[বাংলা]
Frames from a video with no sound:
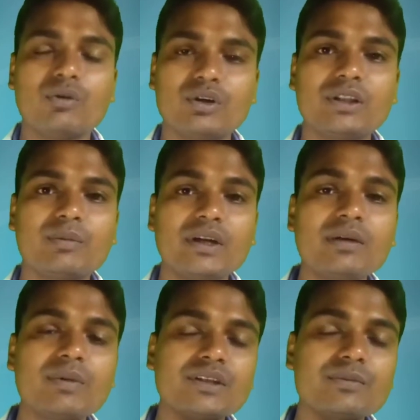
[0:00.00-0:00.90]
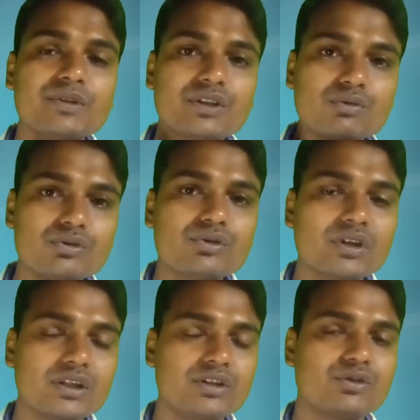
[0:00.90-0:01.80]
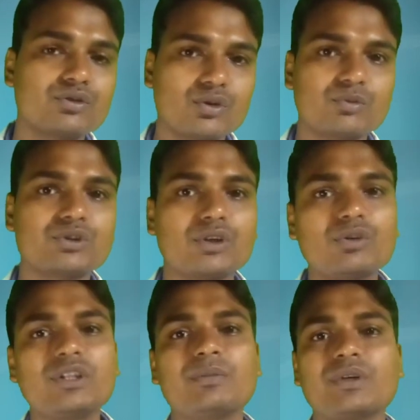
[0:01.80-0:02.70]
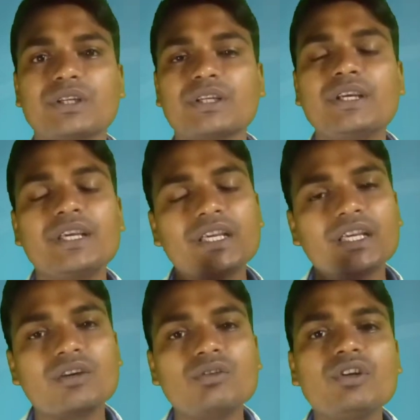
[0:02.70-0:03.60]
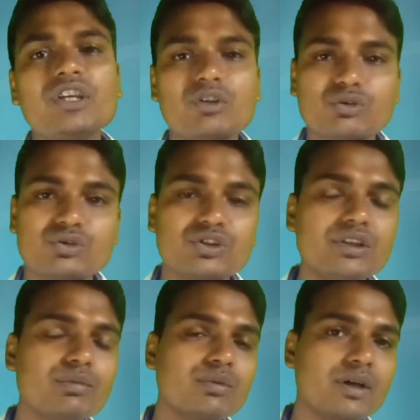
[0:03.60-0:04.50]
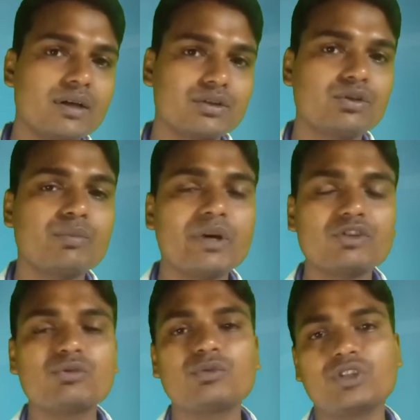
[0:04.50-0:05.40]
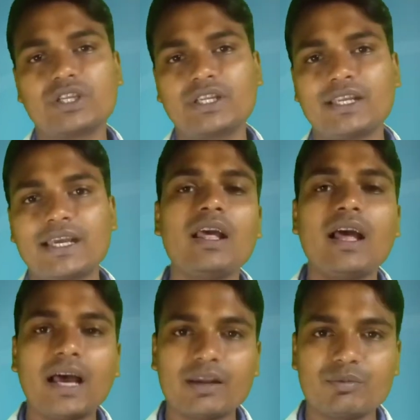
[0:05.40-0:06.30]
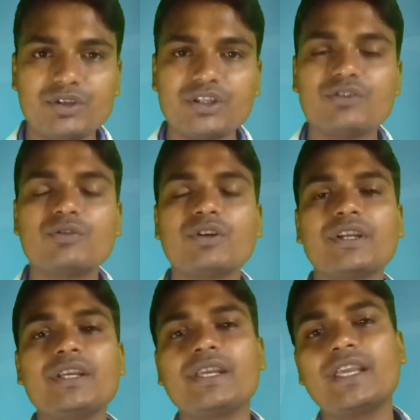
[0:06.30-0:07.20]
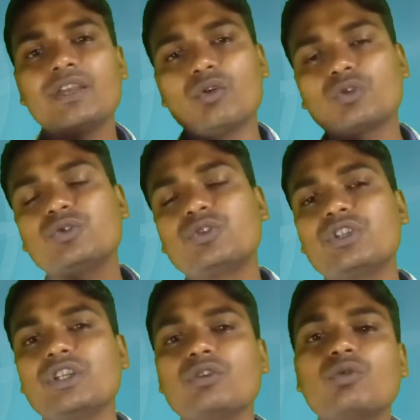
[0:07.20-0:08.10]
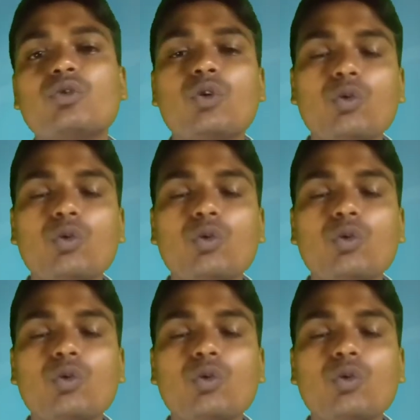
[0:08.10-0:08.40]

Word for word: হতে পারে পাশাপাশি কোষ্ঠকাঠিন্যর সমস্যা হতে পারে এগুলো এই ওষুধটির আসলে পার্শ্ব প্রতিক্রিয়া আর বিশেষ করে এই ওষুধটির কোনো